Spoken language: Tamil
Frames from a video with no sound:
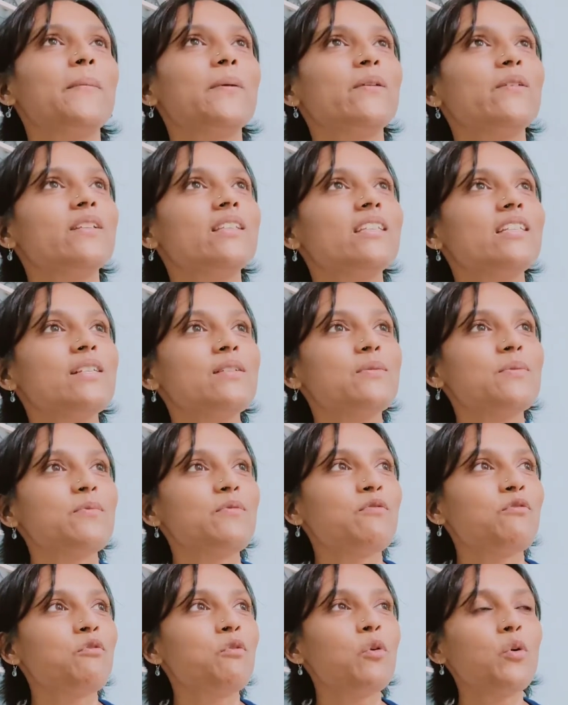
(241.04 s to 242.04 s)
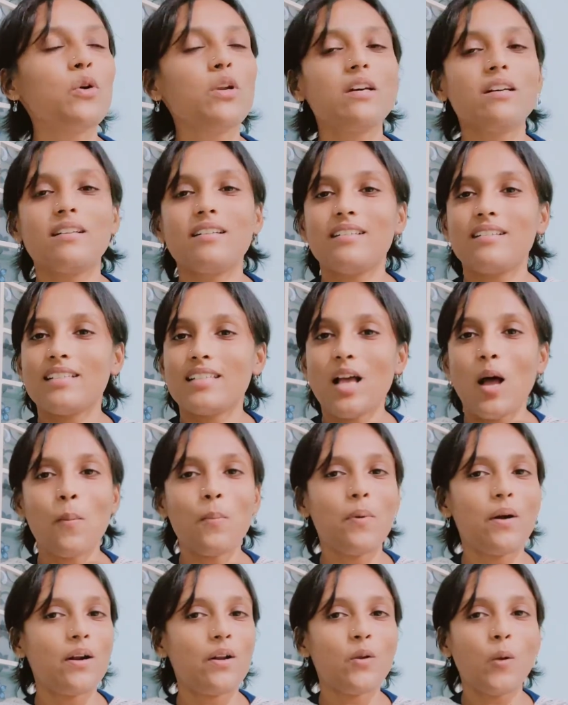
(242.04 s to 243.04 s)
அப்புறம் வந்து ஃபுட்
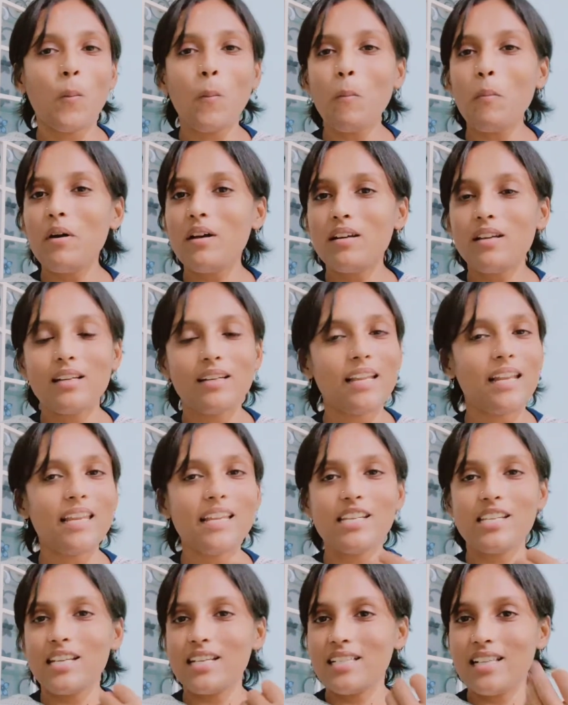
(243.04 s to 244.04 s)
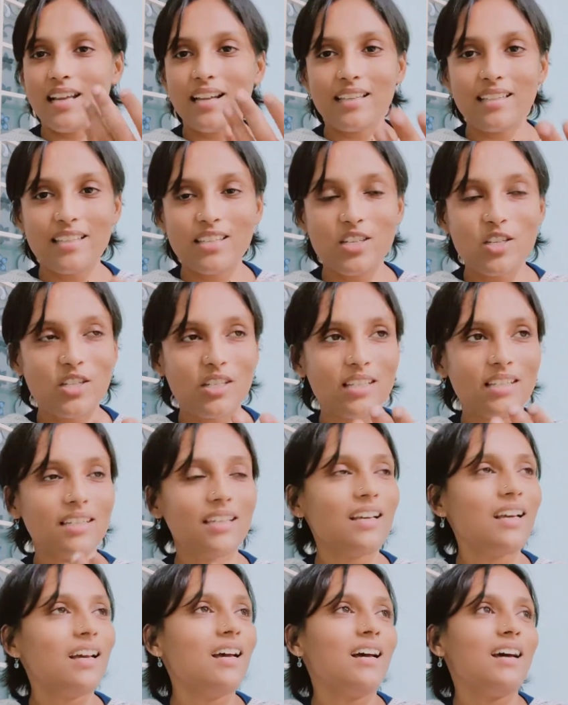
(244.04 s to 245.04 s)
சாப்பாடு ரொம்ப டெலிஷியஸாக இருந்துச்சு
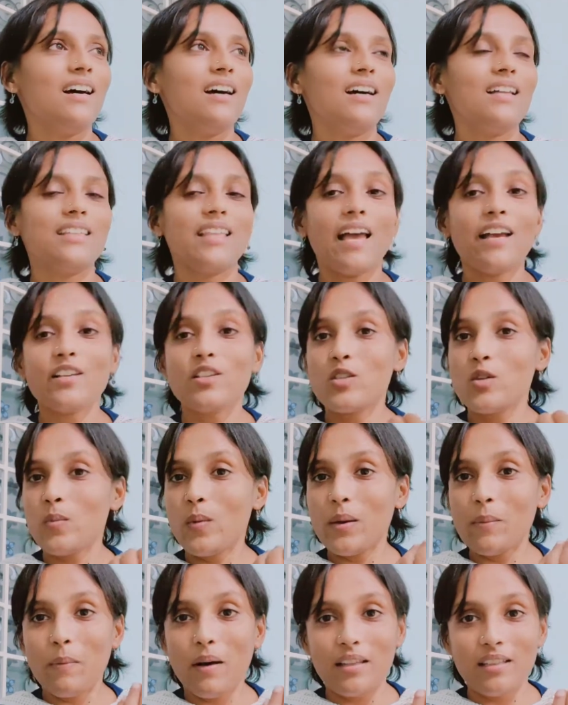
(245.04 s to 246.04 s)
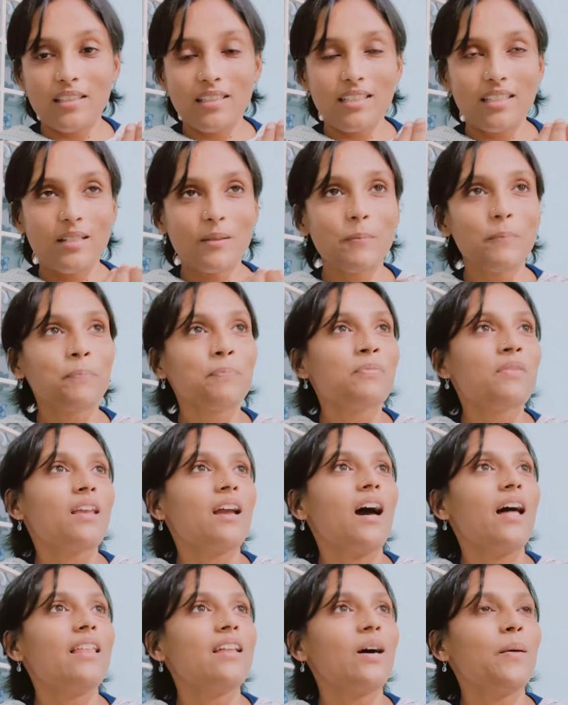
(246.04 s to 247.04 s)
தேங்க்ஸ் டு மை மதர்
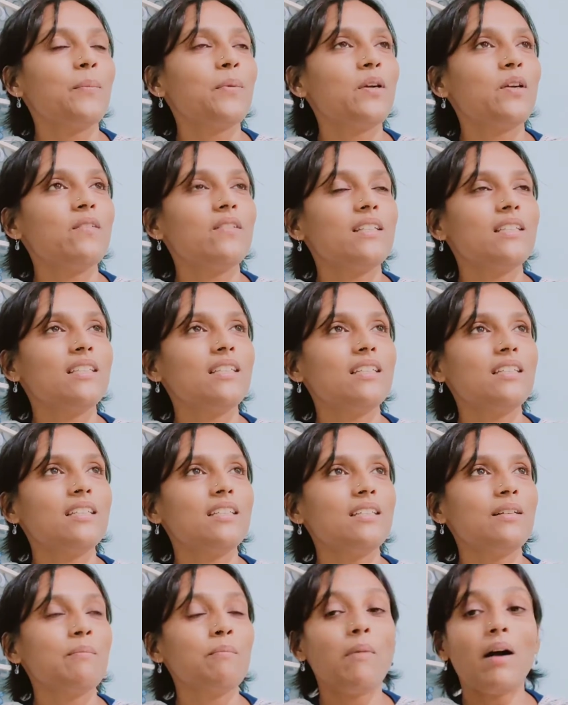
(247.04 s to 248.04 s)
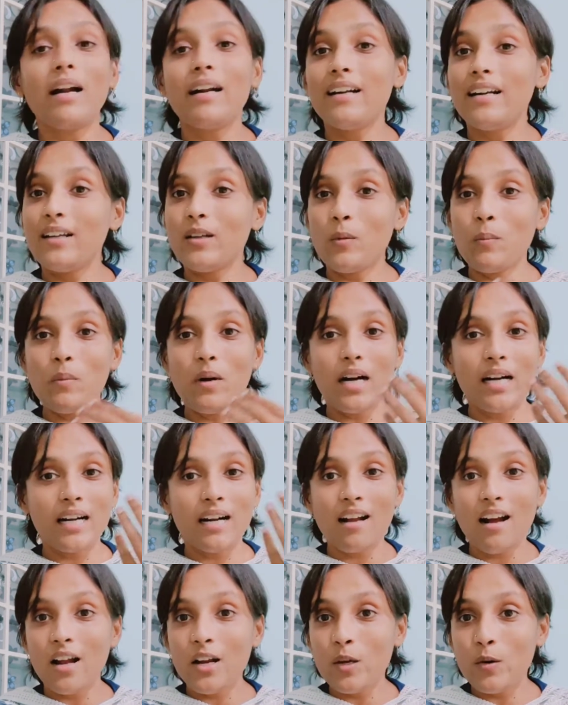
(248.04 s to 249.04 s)
அதுக்கப்புறம் வந்து மழை ரொம்ப
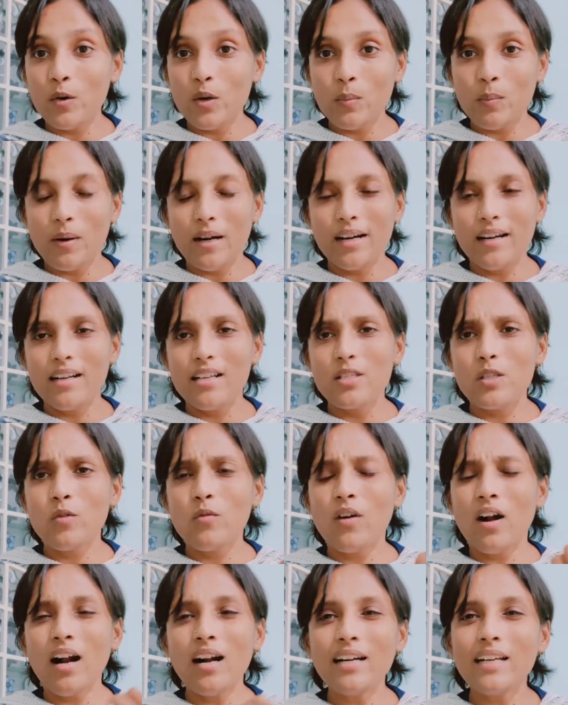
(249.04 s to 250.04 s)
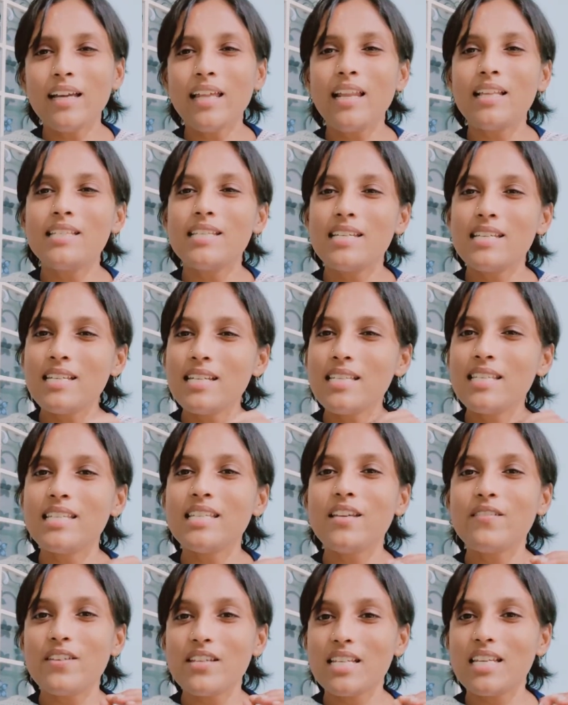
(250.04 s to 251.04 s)
அழகான ஒரு மழை ஸோ வாழ்க்கையில் சின்ன
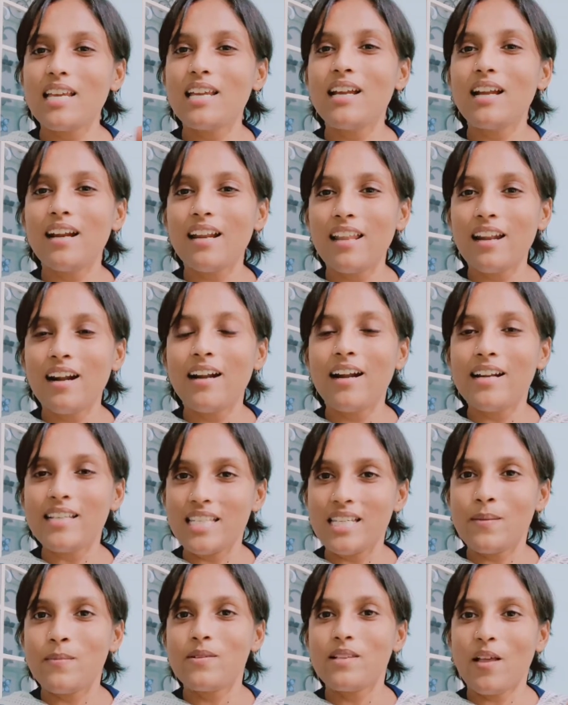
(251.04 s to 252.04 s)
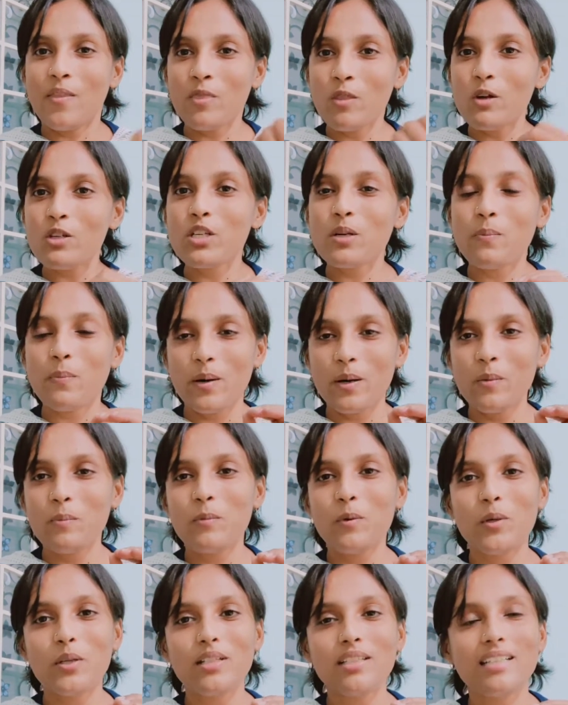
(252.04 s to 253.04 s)
சின்ன விஷயங்கள் எல்லாம் நினச்சி நம்ம
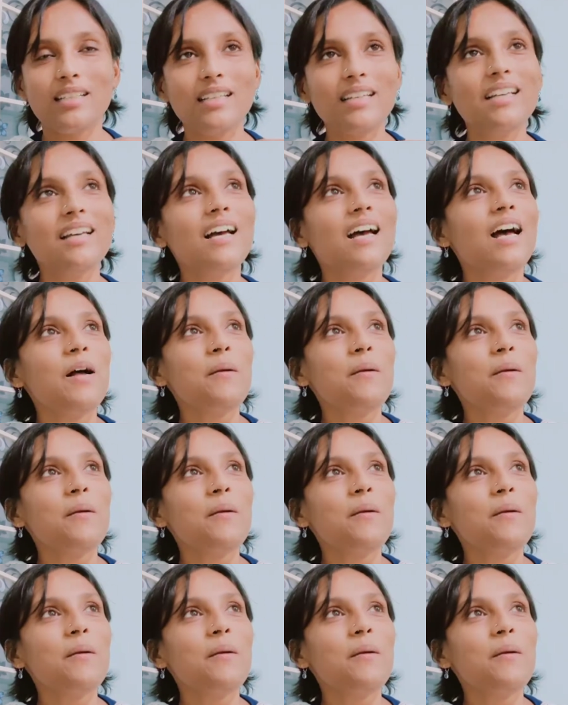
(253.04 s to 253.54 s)
சந்தோஷப்படும் பொழுது